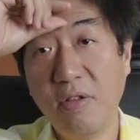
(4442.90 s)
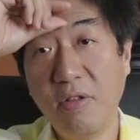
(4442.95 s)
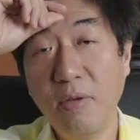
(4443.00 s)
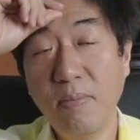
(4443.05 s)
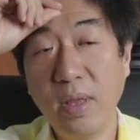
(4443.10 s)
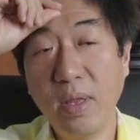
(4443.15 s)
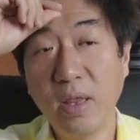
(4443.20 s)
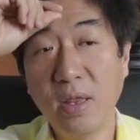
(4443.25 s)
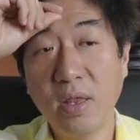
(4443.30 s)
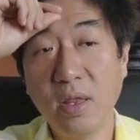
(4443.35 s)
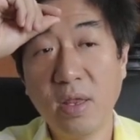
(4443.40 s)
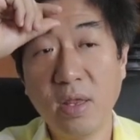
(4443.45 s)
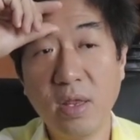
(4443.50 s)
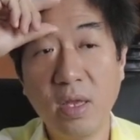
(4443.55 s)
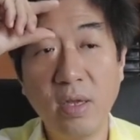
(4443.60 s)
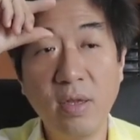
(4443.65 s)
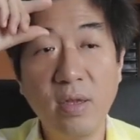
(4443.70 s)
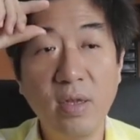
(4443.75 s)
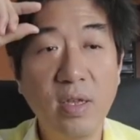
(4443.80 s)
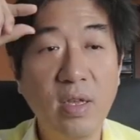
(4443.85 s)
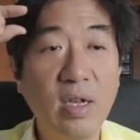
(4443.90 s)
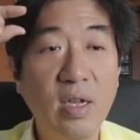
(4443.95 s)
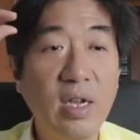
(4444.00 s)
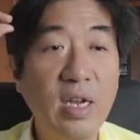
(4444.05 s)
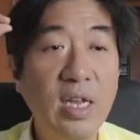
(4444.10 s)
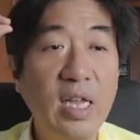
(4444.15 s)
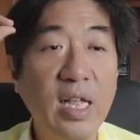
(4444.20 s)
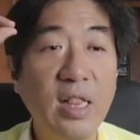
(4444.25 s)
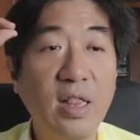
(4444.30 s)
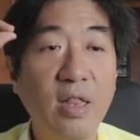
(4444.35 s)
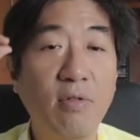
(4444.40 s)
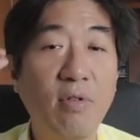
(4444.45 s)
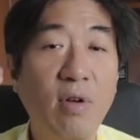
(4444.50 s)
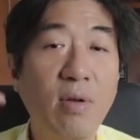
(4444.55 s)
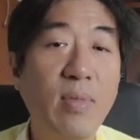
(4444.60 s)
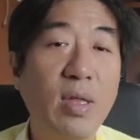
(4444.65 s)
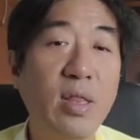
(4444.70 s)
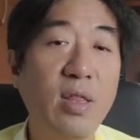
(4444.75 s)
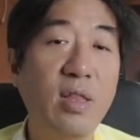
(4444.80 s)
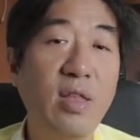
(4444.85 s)
เซลล์ที่มันตึงเครียดหรือ
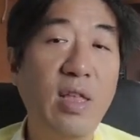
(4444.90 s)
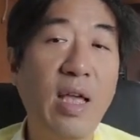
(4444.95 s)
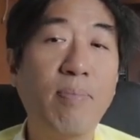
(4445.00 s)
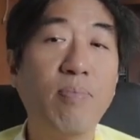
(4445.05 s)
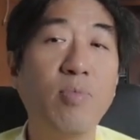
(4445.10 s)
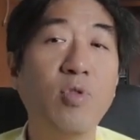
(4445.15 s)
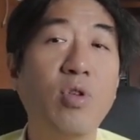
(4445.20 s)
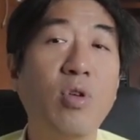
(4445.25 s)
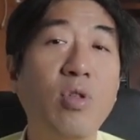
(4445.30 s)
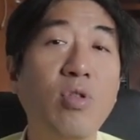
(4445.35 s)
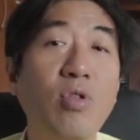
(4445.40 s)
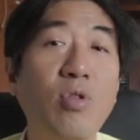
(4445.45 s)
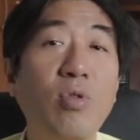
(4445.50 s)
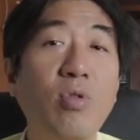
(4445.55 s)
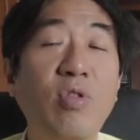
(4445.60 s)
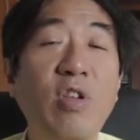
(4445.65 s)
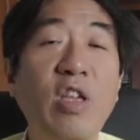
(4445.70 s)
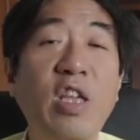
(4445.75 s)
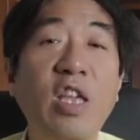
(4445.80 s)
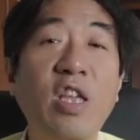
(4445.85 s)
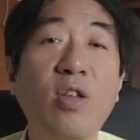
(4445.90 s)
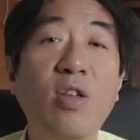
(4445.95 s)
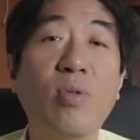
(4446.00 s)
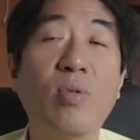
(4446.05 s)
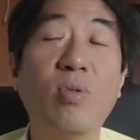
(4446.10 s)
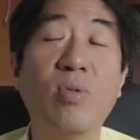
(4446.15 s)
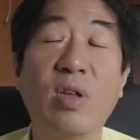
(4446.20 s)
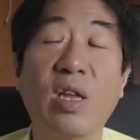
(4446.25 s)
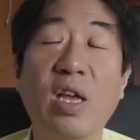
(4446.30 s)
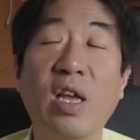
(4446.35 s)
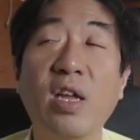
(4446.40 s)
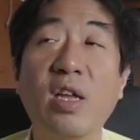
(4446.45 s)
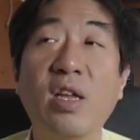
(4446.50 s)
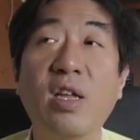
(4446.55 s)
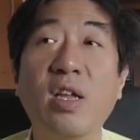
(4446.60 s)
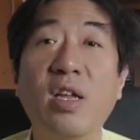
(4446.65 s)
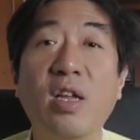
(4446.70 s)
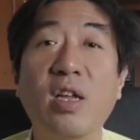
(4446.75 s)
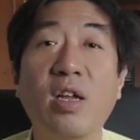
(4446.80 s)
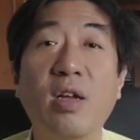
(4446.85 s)
ว่ามันยับย่นยุ่ยอยู่เงี้ย
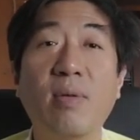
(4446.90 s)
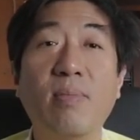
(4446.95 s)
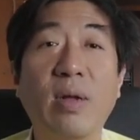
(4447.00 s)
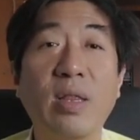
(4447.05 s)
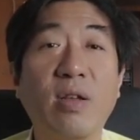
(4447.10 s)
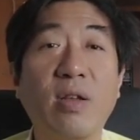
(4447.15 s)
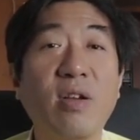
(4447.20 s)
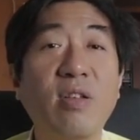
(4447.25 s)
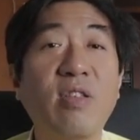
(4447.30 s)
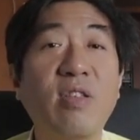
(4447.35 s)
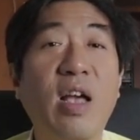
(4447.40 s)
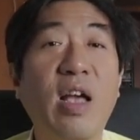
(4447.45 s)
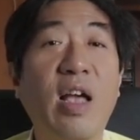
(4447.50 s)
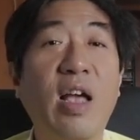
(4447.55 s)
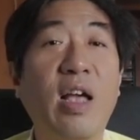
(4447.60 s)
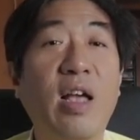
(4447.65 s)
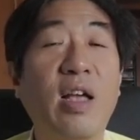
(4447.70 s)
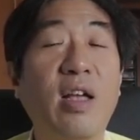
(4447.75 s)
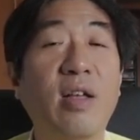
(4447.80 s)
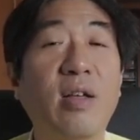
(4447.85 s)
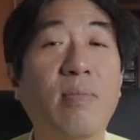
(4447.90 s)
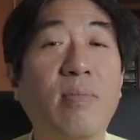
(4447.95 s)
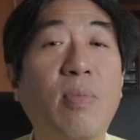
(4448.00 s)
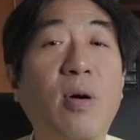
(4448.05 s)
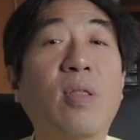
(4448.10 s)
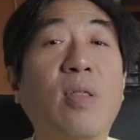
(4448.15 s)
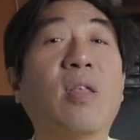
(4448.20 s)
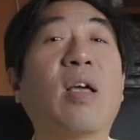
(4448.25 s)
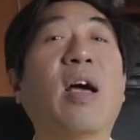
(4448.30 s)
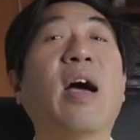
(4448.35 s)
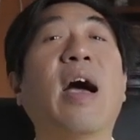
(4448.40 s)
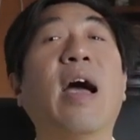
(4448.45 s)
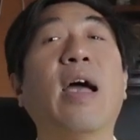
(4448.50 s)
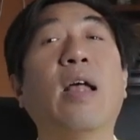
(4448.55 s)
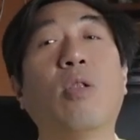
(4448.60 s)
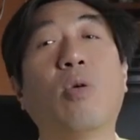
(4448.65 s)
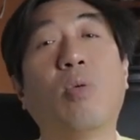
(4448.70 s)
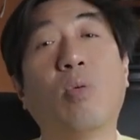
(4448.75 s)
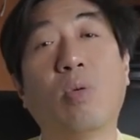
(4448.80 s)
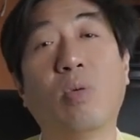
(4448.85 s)
มันก็จะผ่อนคลาย
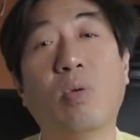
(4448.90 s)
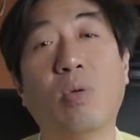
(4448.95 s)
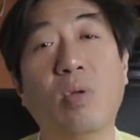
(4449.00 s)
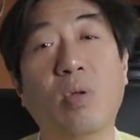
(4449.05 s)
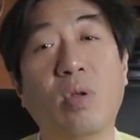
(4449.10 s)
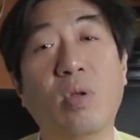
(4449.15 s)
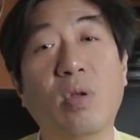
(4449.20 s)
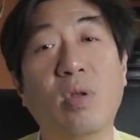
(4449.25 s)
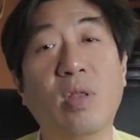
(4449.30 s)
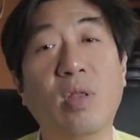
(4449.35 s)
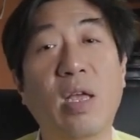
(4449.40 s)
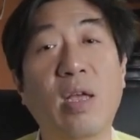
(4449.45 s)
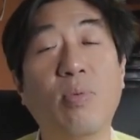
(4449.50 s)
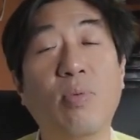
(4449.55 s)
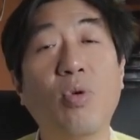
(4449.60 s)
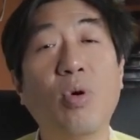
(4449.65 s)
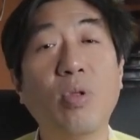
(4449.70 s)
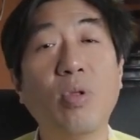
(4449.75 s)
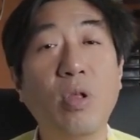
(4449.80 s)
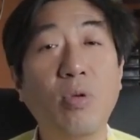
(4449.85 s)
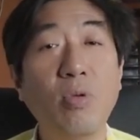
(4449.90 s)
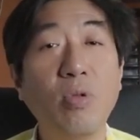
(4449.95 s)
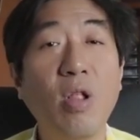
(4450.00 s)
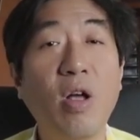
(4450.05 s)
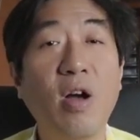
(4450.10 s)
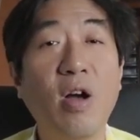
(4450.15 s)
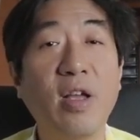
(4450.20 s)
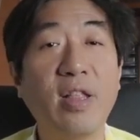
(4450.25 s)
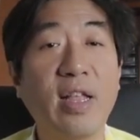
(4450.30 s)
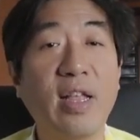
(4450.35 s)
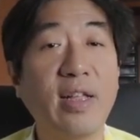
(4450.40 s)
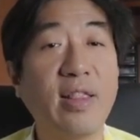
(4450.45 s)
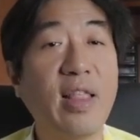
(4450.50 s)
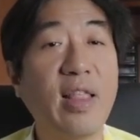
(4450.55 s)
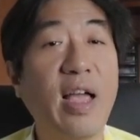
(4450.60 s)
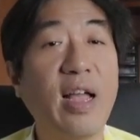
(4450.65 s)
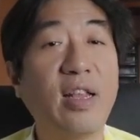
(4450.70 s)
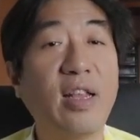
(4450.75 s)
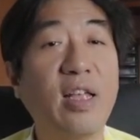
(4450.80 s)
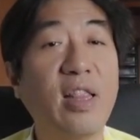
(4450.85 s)
ลงนะพวกริ้วรอย
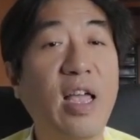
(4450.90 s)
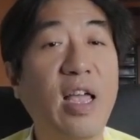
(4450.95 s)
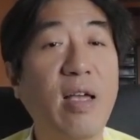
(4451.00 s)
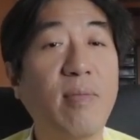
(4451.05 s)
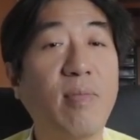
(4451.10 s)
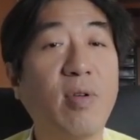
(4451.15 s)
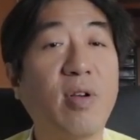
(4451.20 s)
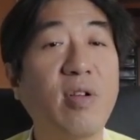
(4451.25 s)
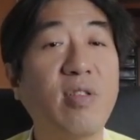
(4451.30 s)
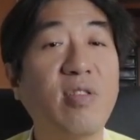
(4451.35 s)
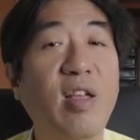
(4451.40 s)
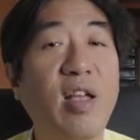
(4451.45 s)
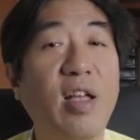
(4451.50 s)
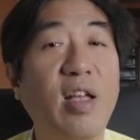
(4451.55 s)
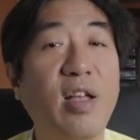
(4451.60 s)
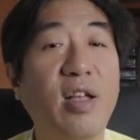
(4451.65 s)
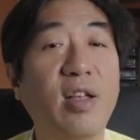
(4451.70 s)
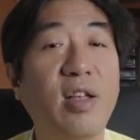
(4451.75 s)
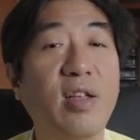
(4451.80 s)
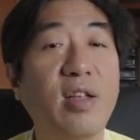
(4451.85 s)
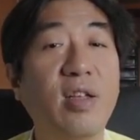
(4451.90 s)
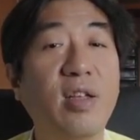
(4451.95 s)
ต่างๆนานามันก็จะ